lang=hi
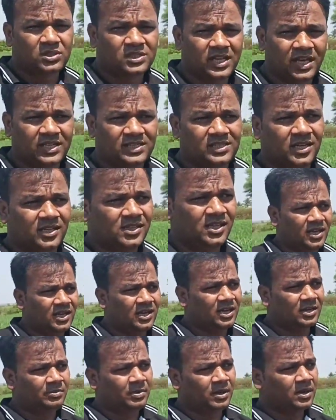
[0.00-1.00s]
स्टेज रहती है
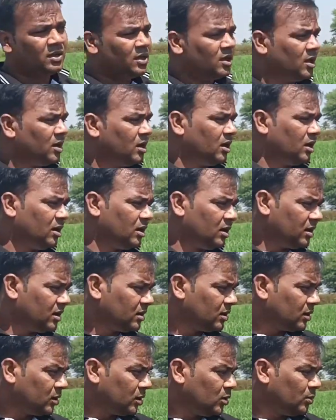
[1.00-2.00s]
लगभग
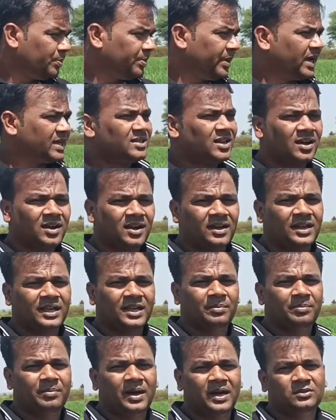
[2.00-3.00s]
प्याज लगाने के
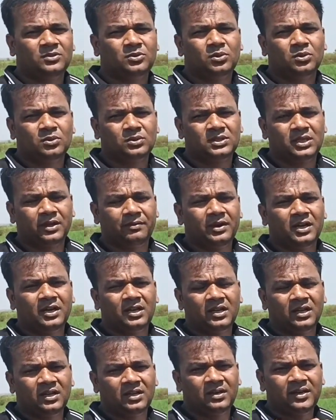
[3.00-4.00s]
बाद दो
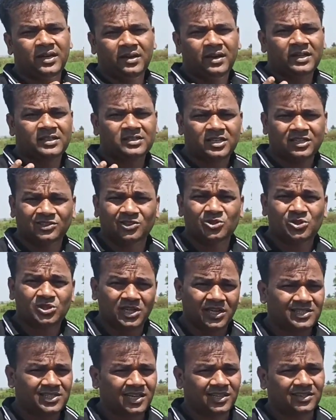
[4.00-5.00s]
सेवेंटी डेज का जो
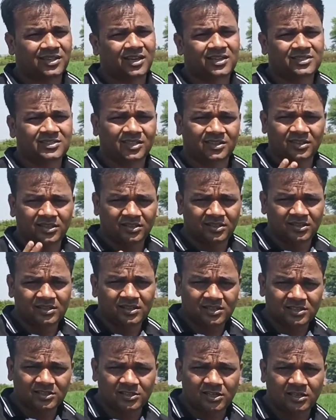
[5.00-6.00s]
स्टेज रहता है सत्तर दिन
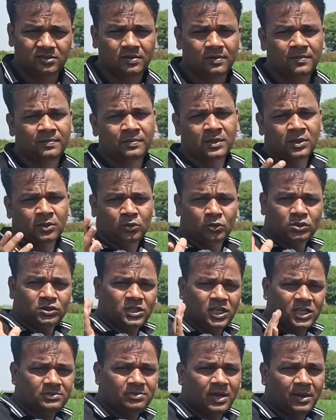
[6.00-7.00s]
की स्टेज उस
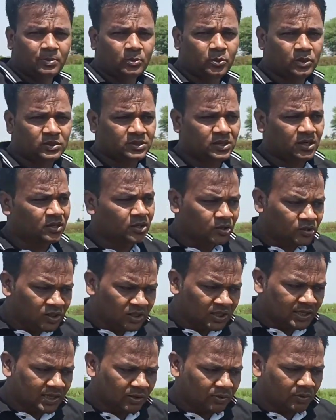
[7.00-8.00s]
स्टेज में आपको इसका
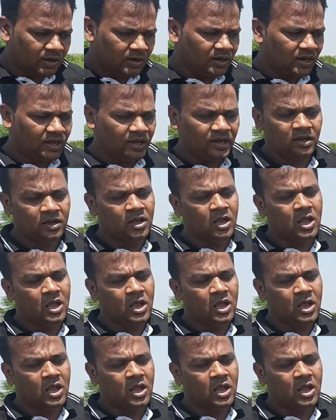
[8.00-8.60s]
छिड़काव करना है